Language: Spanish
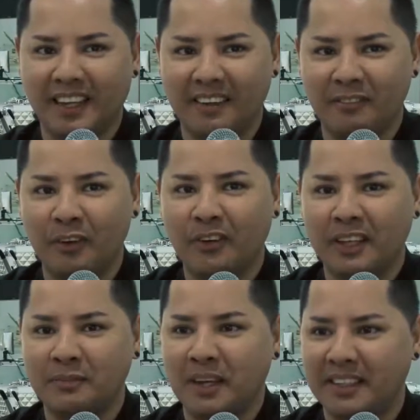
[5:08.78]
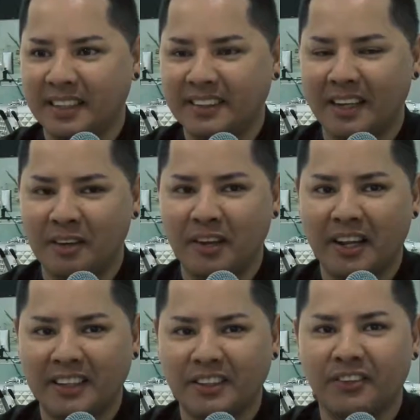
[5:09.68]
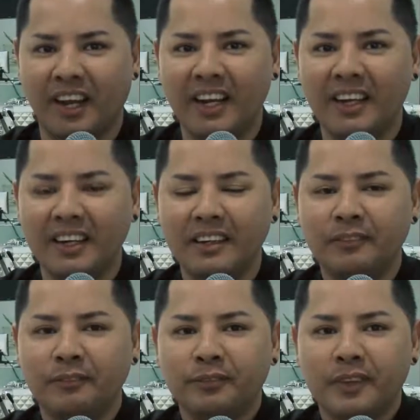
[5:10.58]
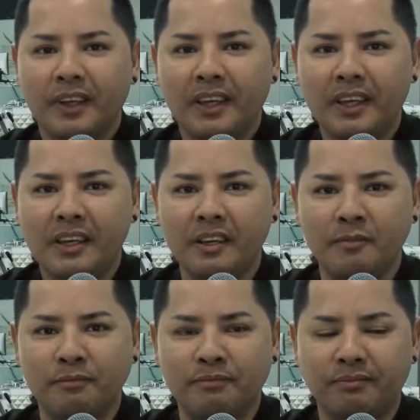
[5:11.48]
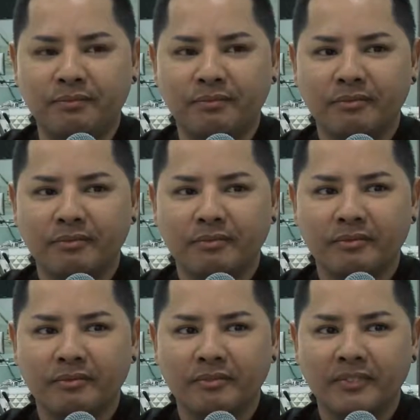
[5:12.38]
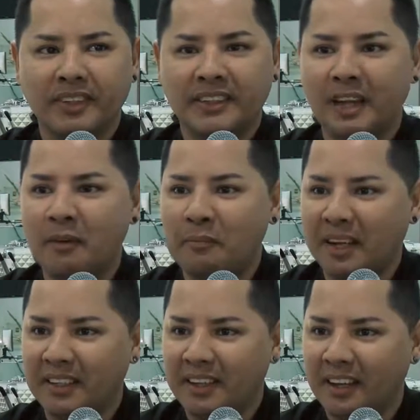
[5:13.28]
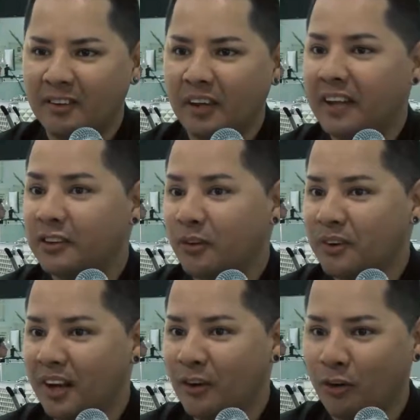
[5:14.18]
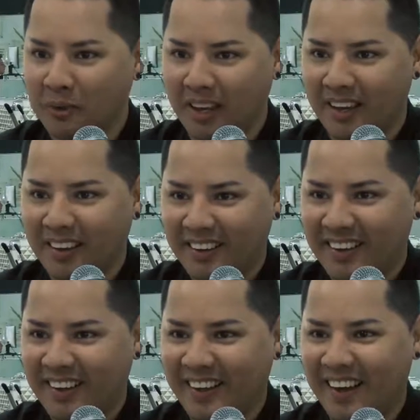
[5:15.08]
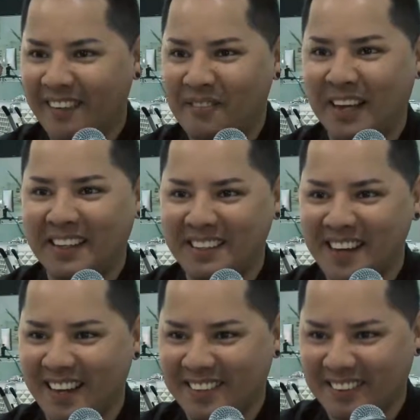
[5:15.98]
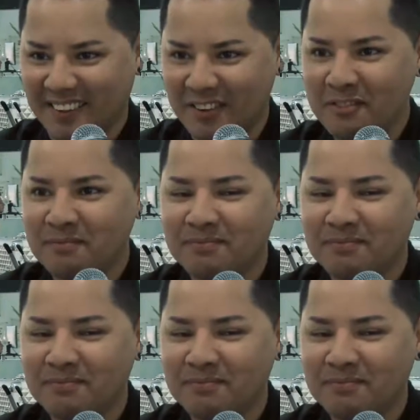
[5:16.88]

en lo que es belleza a nivel nacional y mm, estaba maquillando. Entró una novia a maquillarse, ¿no?